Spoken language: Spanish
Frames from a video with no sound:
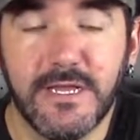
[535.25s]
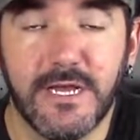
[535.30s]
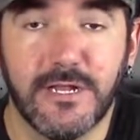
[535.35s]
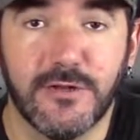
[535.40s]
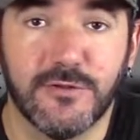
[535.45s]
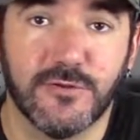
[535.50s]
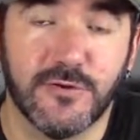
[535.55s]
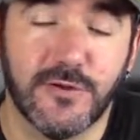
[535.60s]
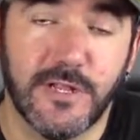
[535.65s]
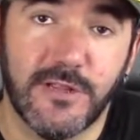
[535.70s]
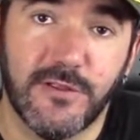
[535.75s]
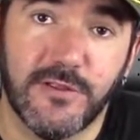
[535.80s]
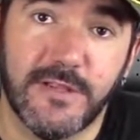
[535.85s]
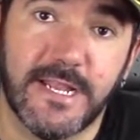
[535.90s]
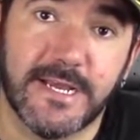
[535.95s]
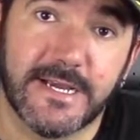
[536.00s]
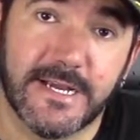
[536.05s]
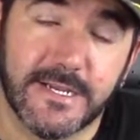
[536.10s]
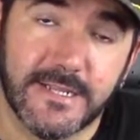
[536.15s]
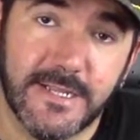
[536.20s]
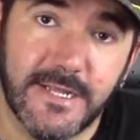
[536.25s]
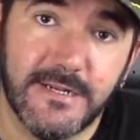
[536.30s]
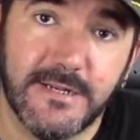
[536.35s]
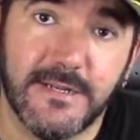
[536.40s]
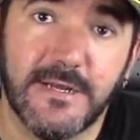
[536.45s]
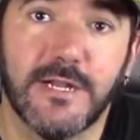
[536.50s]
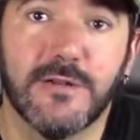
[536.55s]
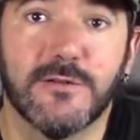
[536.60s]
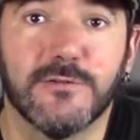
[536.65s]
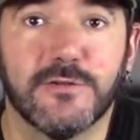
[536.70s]
al otro lado de la
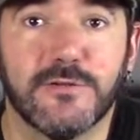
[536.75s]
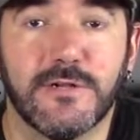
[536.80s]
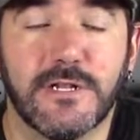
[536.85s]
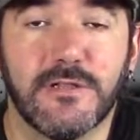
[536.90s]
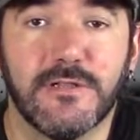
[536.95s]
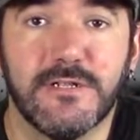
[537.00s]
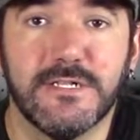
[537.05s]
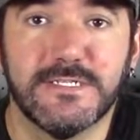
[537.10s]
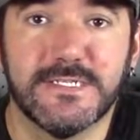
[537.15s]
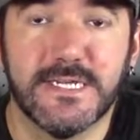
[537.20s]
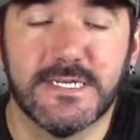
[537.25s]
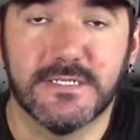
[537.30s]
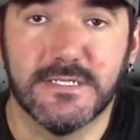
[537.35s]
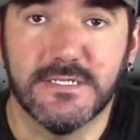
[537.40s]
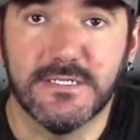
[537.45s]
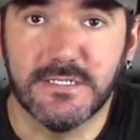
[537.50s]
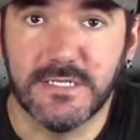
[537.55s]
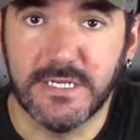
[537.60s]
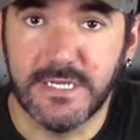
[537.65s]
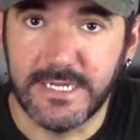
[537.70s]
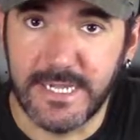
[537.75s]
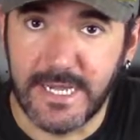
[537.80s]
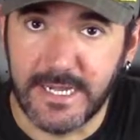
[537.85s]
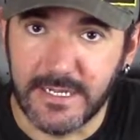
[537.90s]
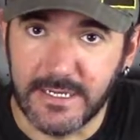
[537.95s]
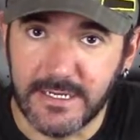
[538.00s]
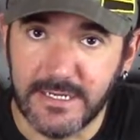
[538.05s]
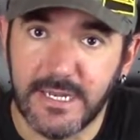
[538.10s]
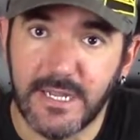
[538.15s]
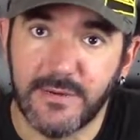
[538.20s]
cardán, al otro lado del chasis,
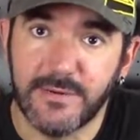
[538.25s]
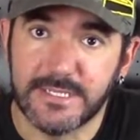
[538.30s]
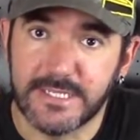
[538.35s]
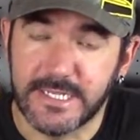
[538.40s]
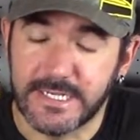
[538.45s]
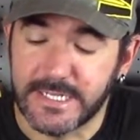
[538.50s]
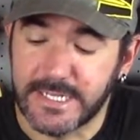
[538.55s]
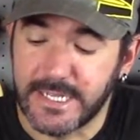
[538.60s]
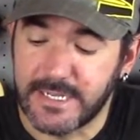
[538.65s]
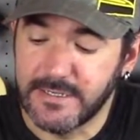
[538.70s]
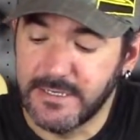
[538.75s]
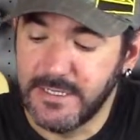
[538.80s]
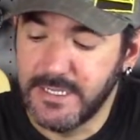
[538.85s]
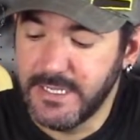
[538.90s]
irá la batería.